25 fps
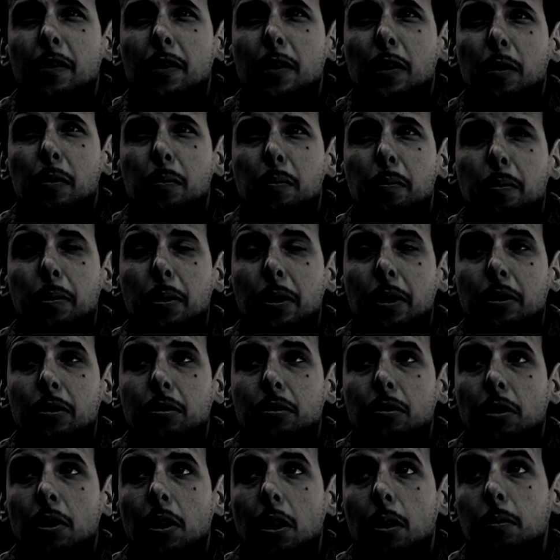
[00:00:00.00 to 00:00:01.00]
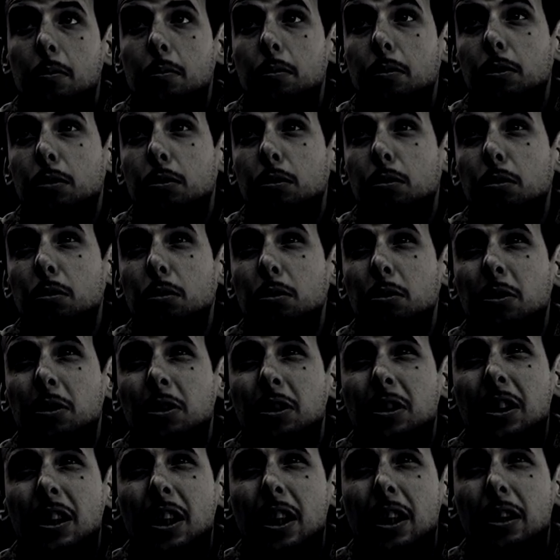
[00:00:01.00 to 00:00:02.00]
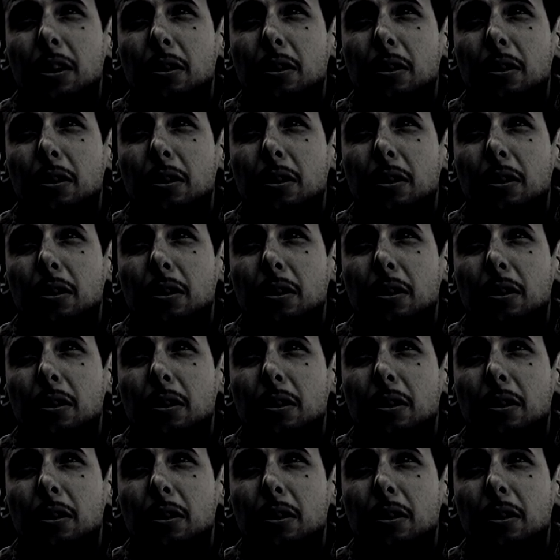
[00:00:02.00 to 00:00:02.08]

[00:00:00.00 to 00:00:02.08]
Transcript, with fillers: a fase mais difícil da minha vida.